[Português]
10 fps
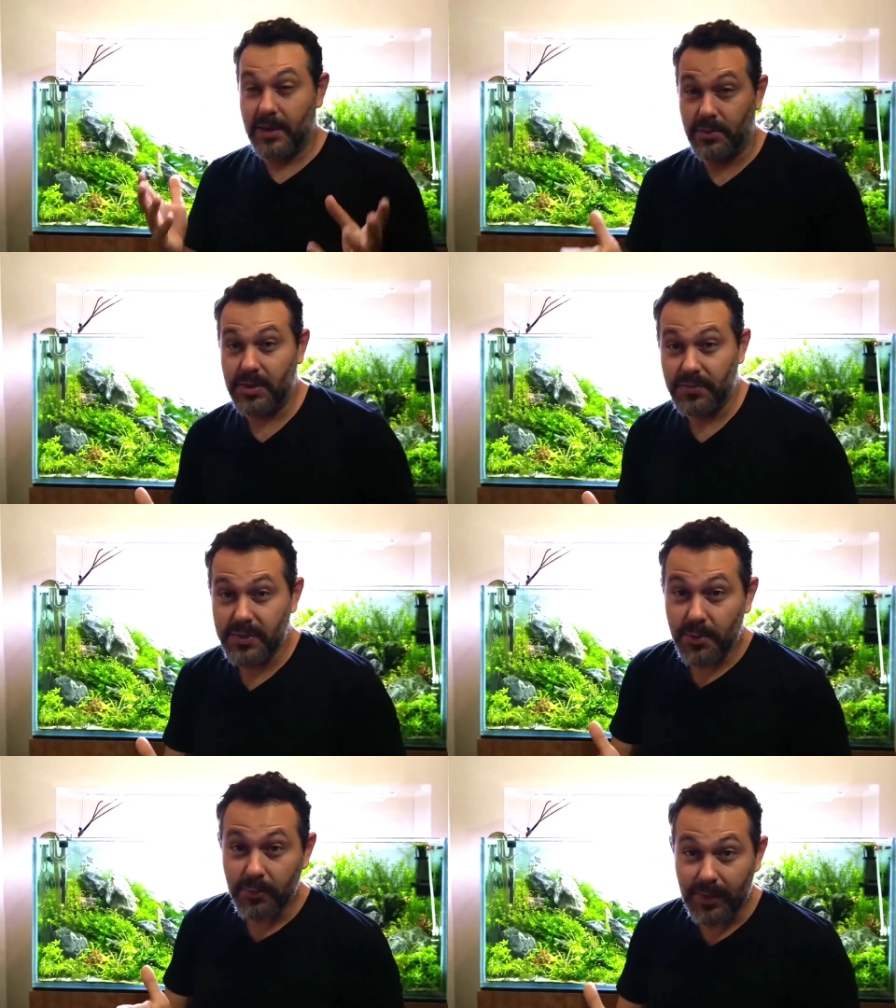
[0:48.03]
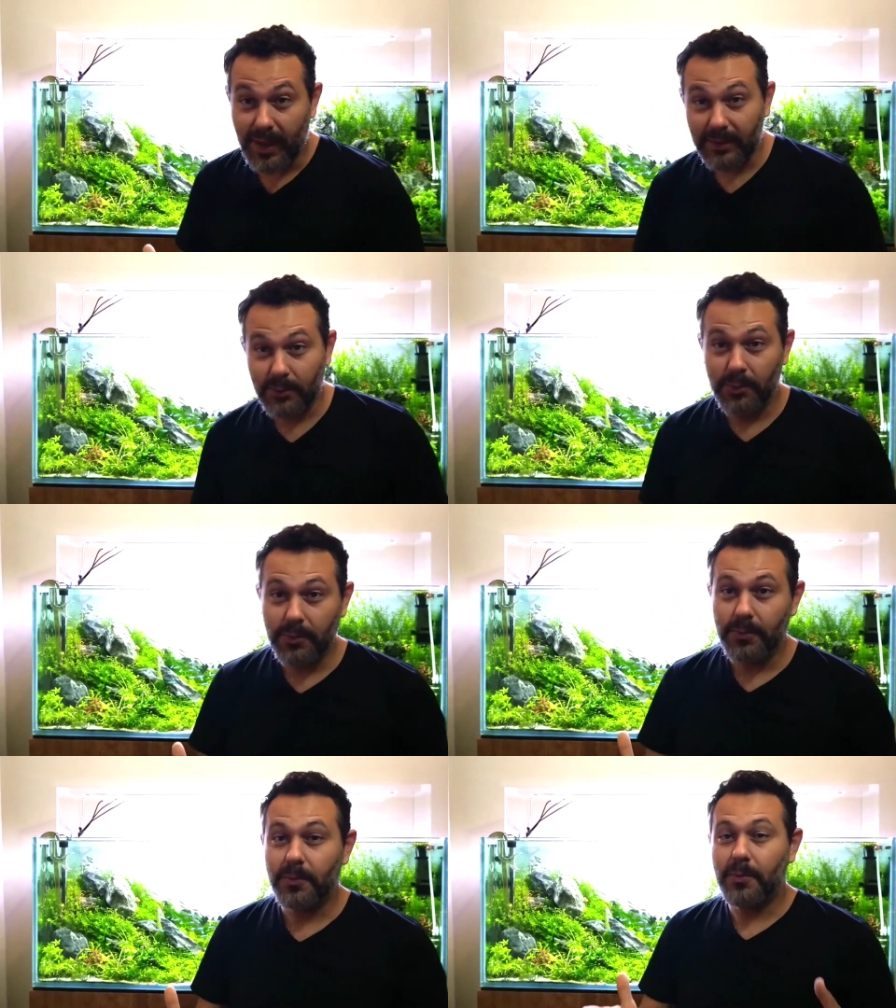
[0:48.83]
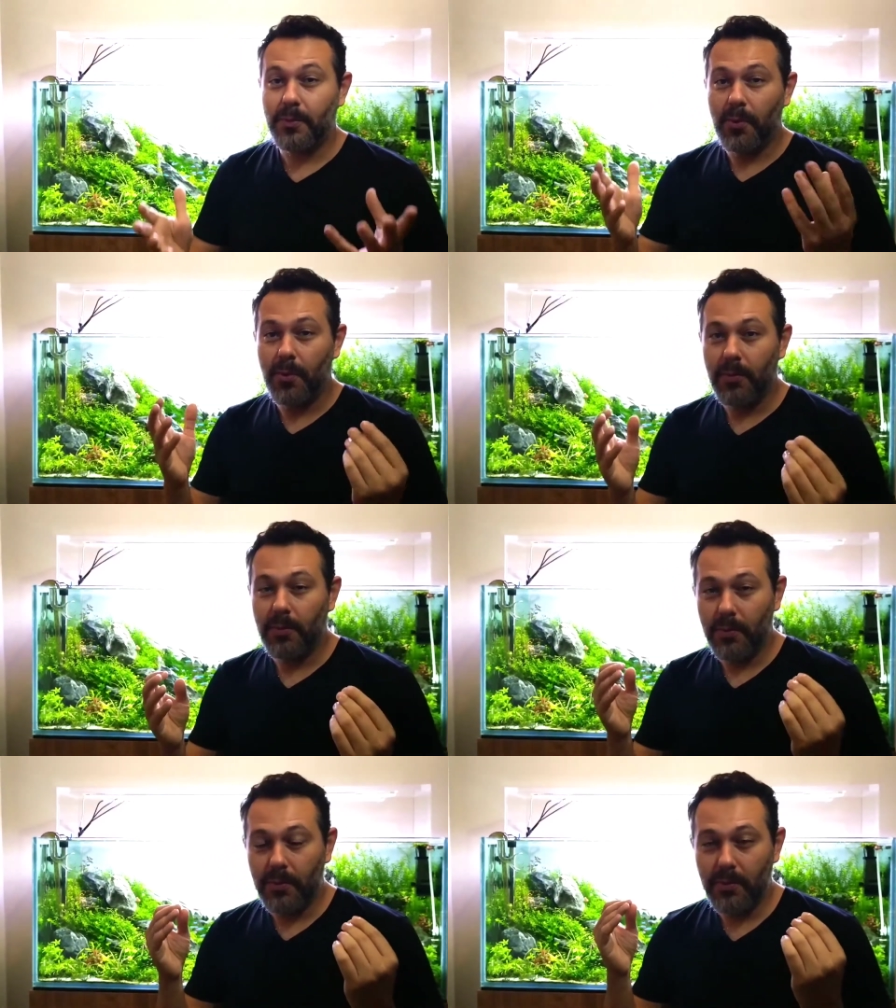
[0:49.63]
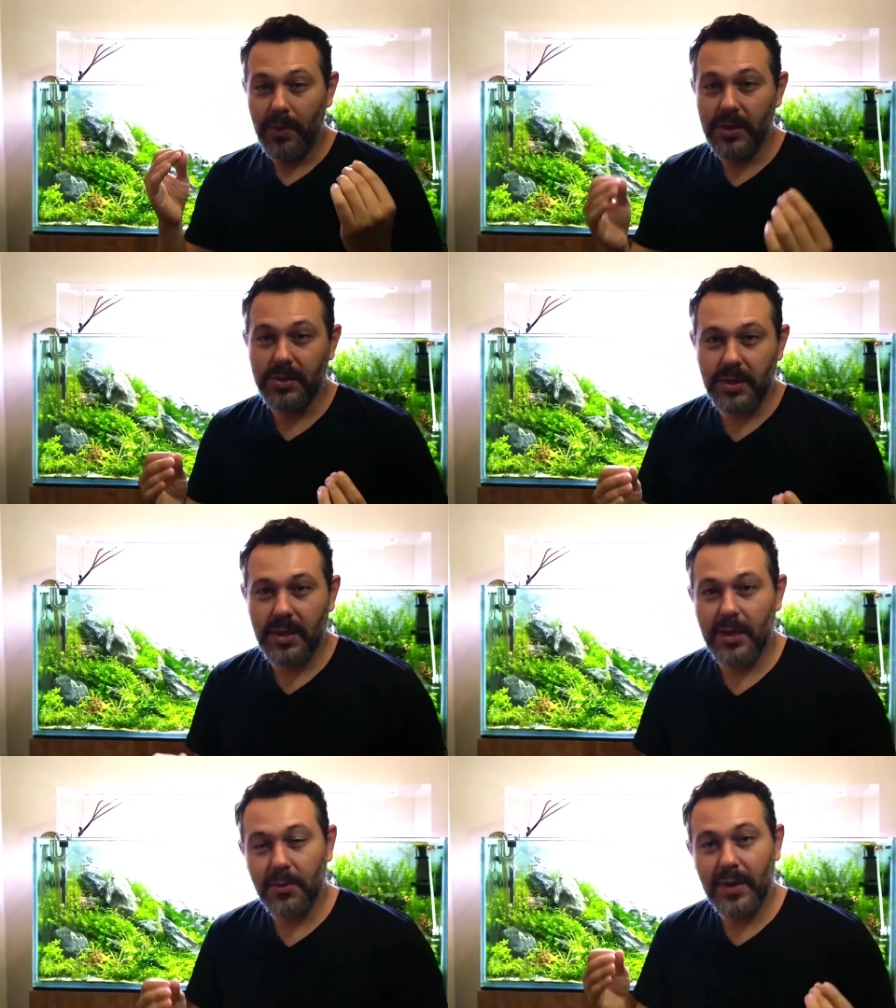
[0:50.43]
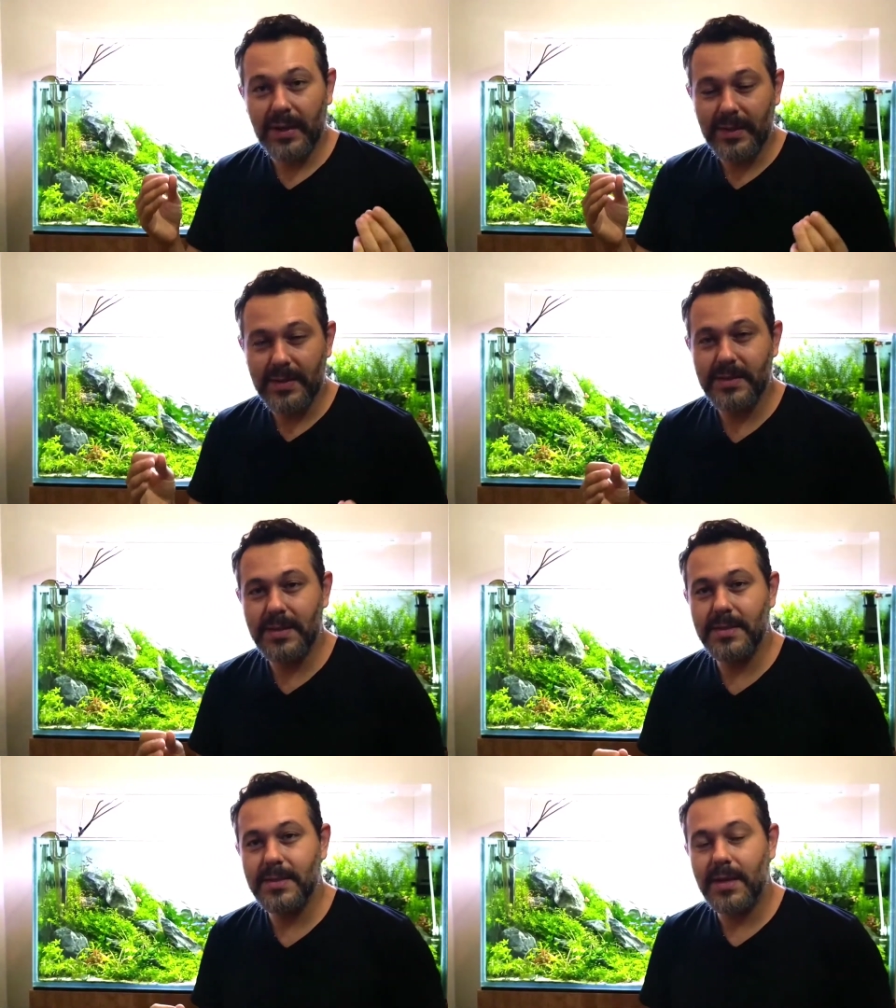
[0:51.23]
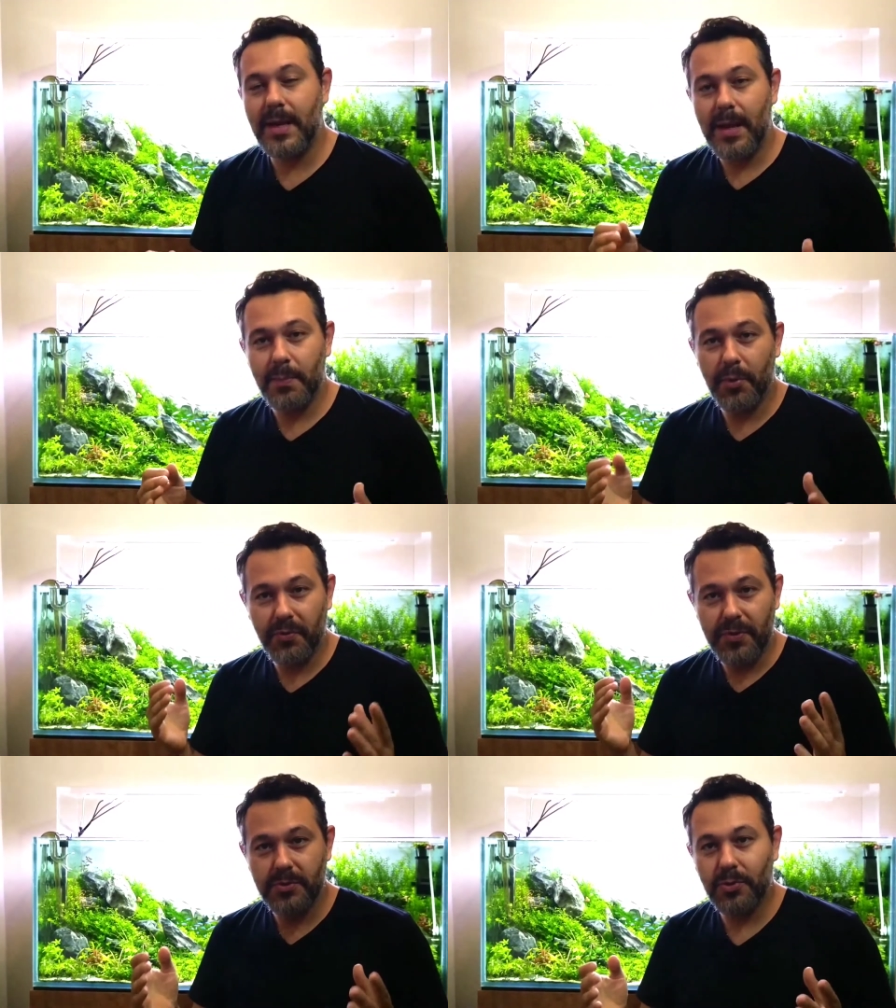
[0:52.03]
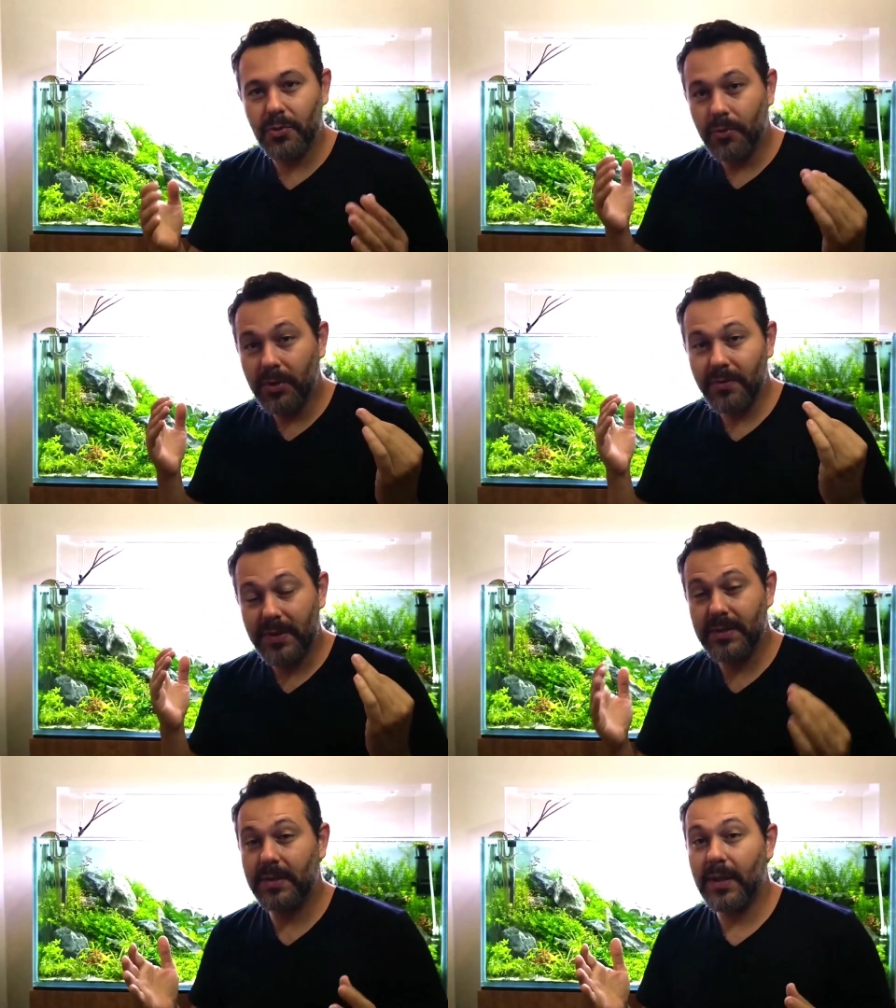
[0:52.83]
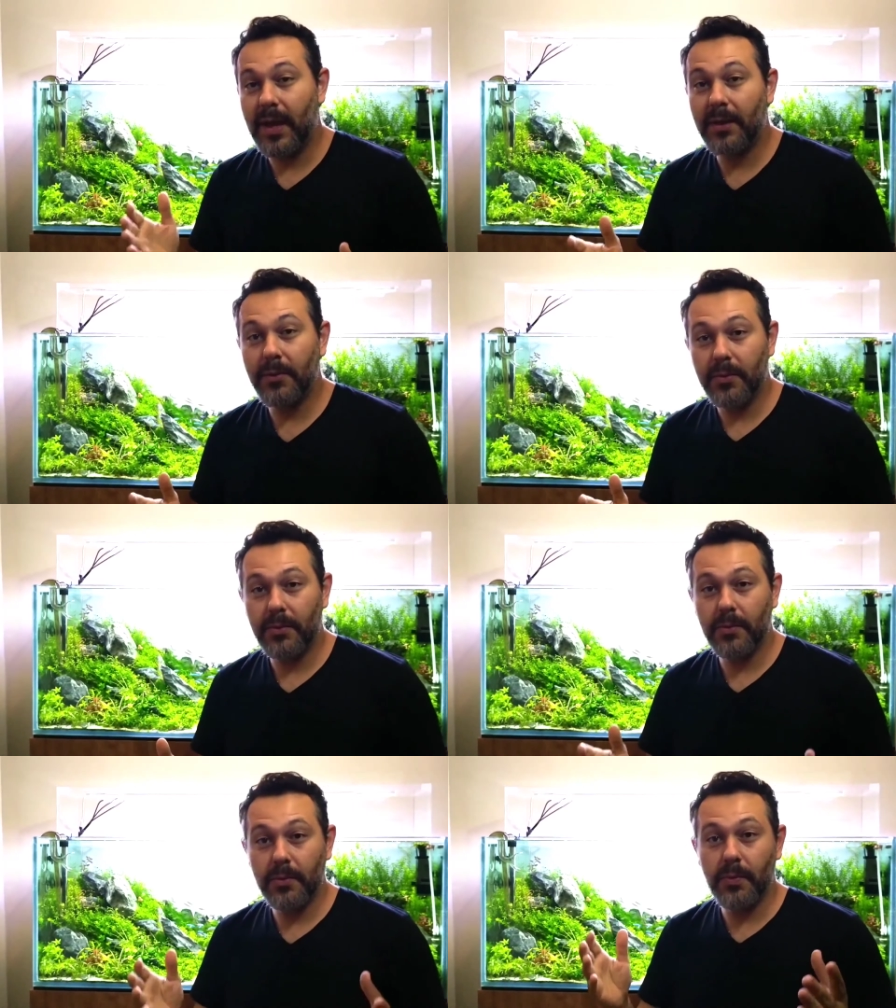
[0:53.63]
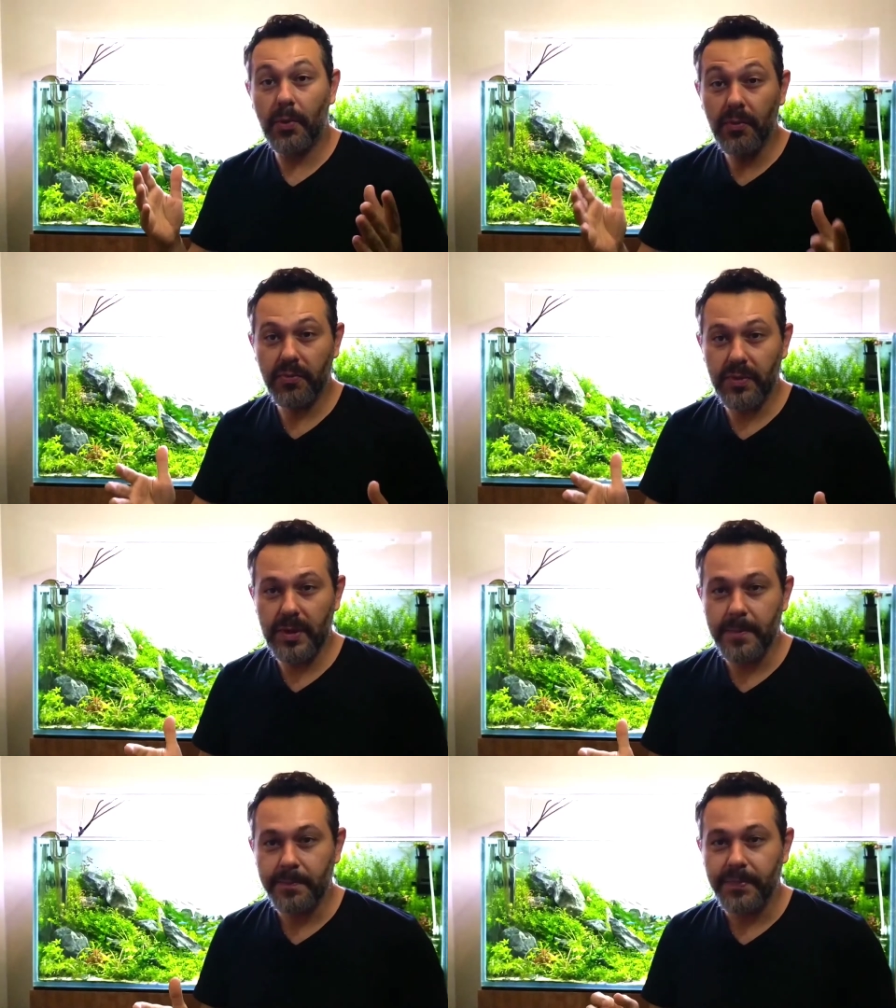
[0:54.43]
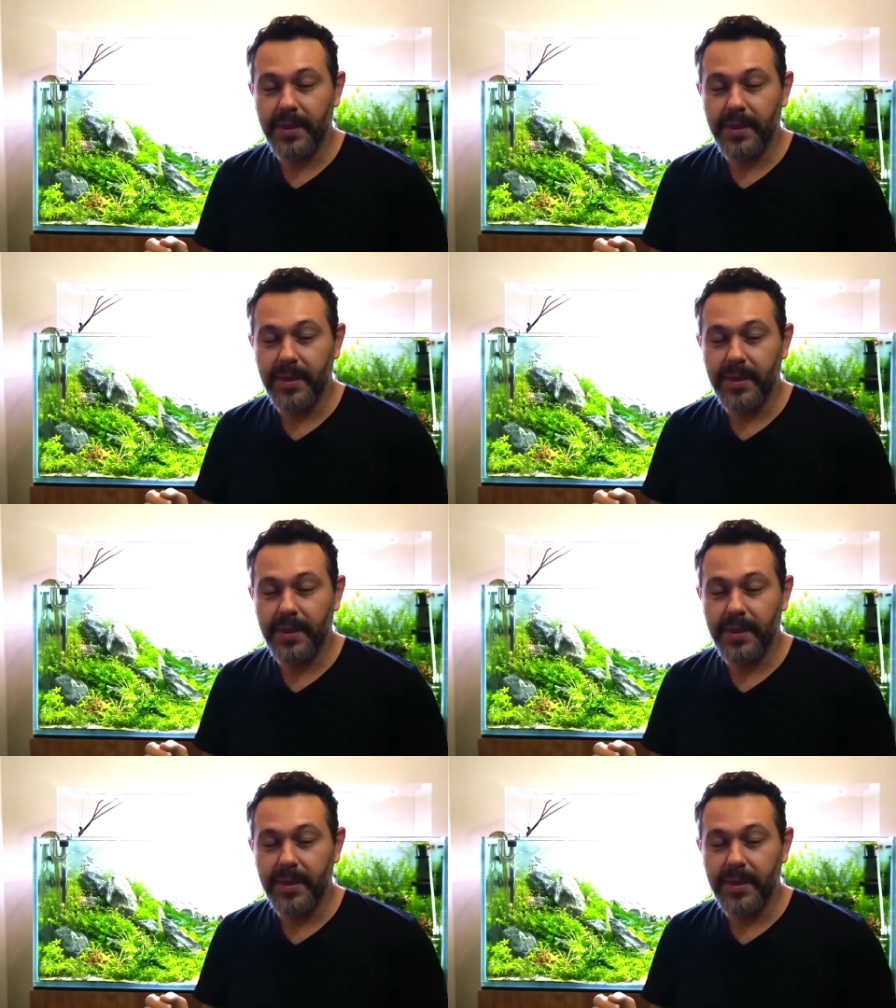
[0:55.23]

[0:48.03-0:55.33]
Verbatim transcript: eu já fiz contato com um engenheiro eletricista que ele é professor universitário, o Bonfim.